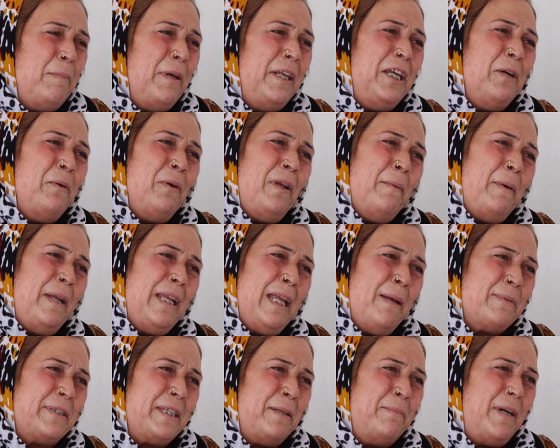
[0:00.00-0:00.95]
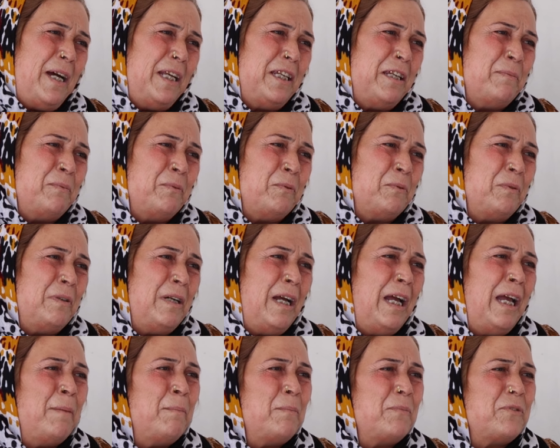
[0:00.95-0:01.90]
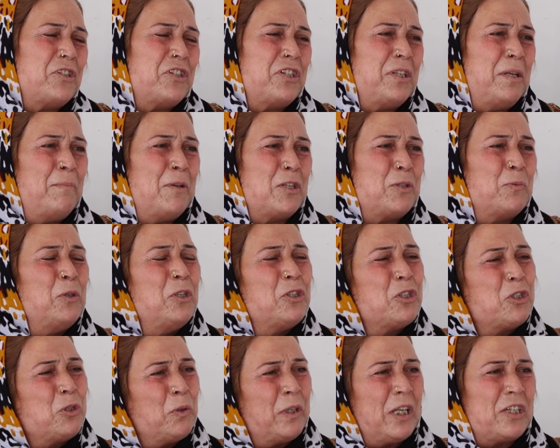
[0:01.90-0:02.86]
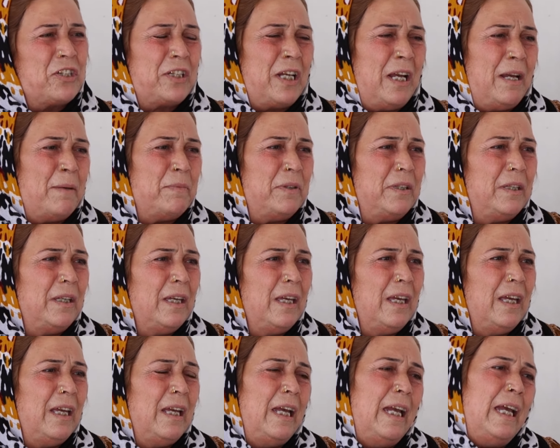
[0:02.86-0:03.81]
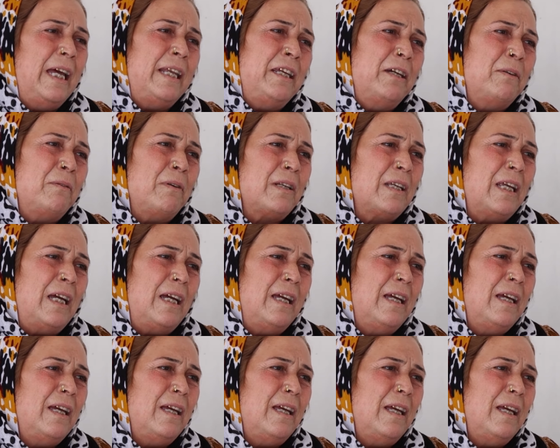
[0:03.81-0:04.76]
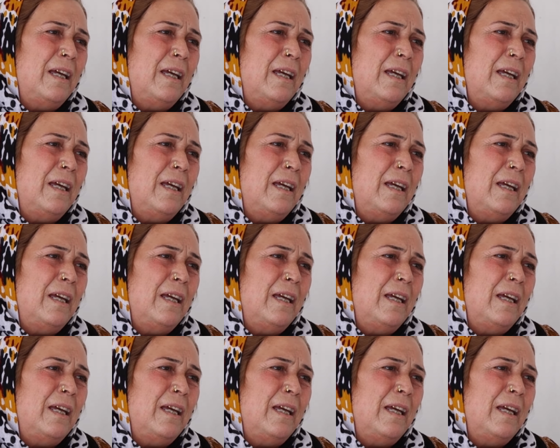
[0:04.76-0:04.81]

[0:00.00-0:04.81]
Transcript: بري والله بلا مسر مالي بو ام مجبوري دشتون كتشكام اري والله ساعات